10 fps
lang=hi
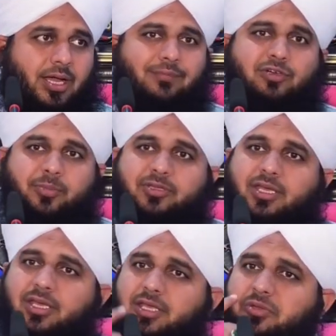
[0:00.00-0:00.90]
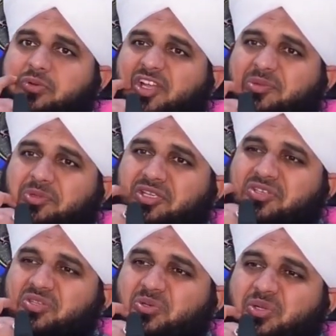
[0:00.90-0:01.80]
आपको पता है कि जो आदमी
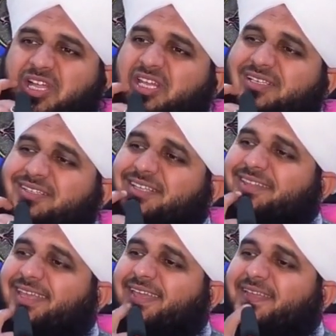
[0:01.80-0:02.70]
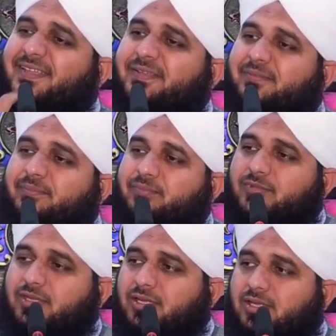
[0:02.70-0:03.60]
किसी को लालच देता
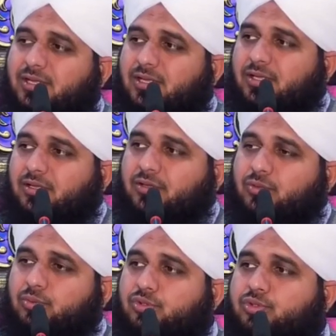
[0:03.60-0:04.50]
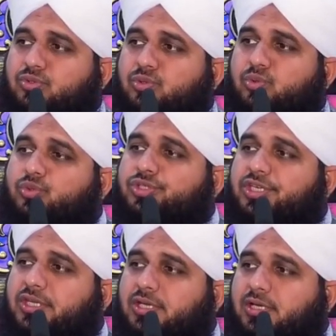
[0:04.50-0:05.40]
है तो किसी को
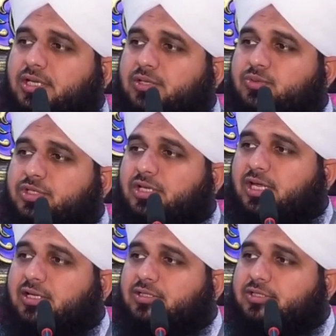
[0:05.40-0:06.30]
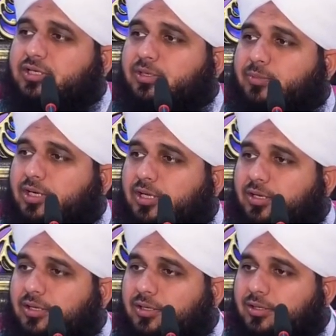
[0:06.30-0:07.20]
लूटने के लिए उसे लालच देना बड़ा
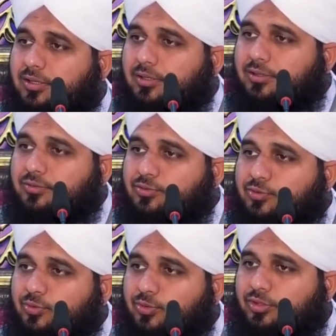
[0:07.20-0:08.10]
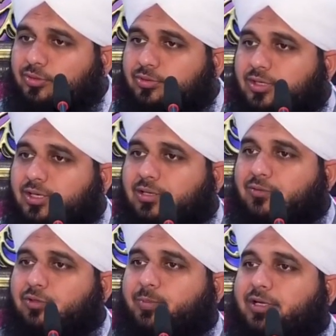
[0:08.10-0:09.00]
ज़रूरी होता है
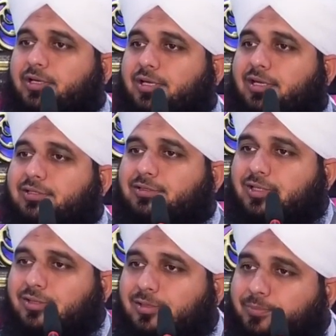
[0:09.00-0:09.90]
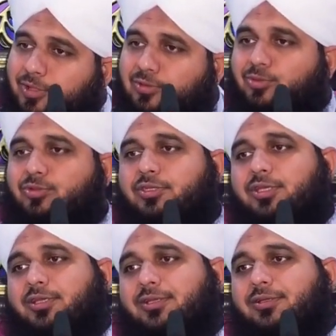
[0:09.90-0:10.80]
लोग पहले लालच देते हैं फिर लूटते
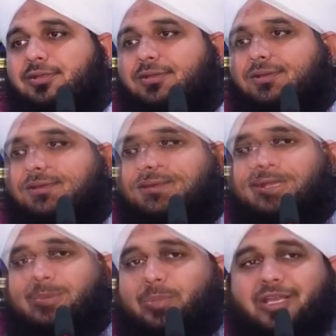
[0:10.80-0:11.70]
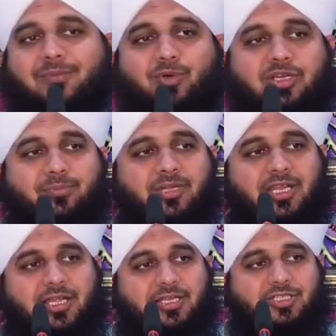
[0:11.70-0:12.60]
हैं पहले
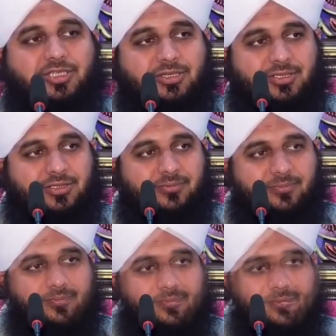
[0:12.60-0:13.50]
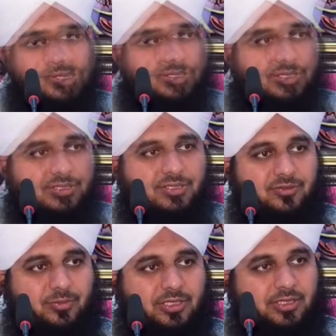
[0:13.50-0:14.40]
मुकम्मल लालच देते हैं ये
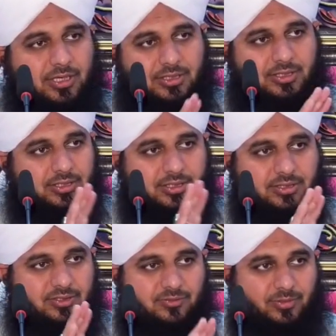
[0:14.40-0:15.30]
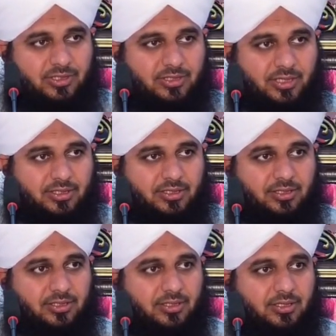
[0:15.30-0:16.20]
चीज़ मिल जाएगी ये चीज़ मिल जाएगी
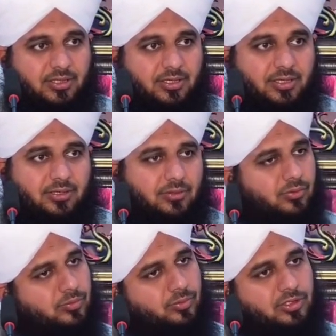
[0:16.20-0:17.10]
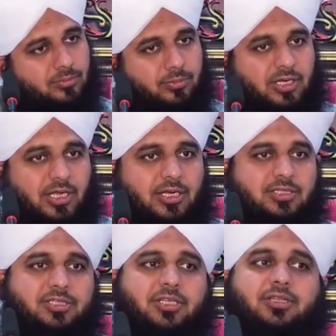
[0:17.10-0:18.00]
लोग मुकम्मल
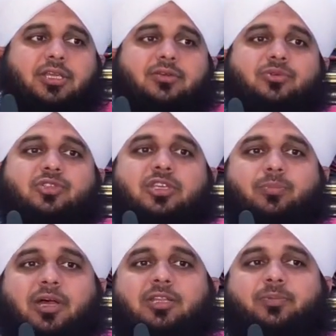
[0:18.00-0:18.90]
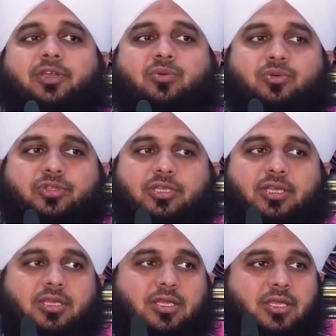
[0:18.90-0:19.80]
लालच देते हैं उसके बाद फिर लूटते
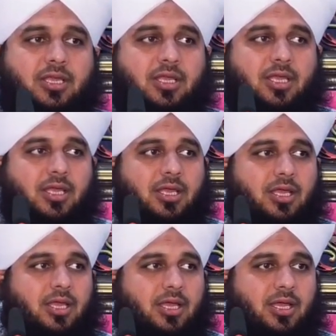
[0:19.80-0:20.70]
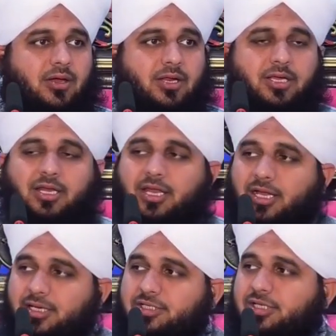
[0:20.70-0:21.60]
हैं और अगर
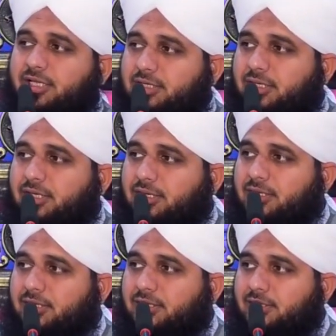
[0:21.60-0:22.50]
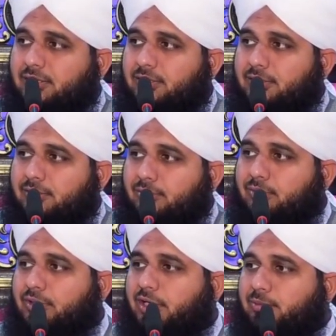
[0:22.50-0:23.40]
लालच ना दें तो
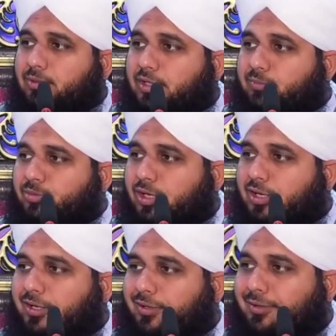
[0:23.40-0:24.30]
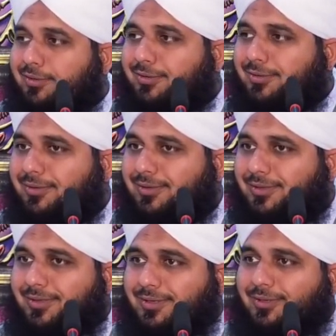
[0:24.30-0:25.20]
कोई आदमी काबू आएगा
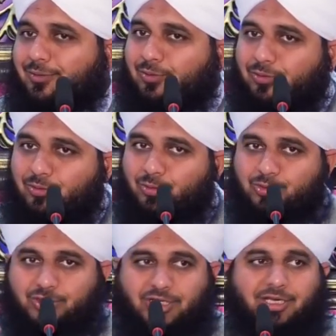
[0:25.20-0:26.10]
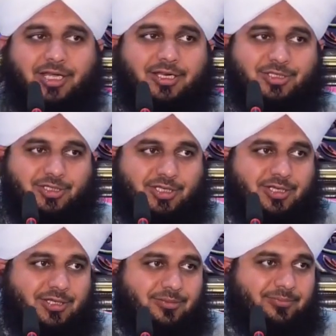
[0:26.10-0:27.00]
लोग लूटते हैं लालच
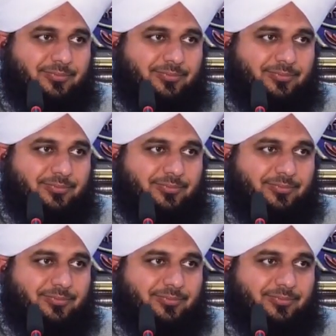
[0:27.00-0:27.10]
देकर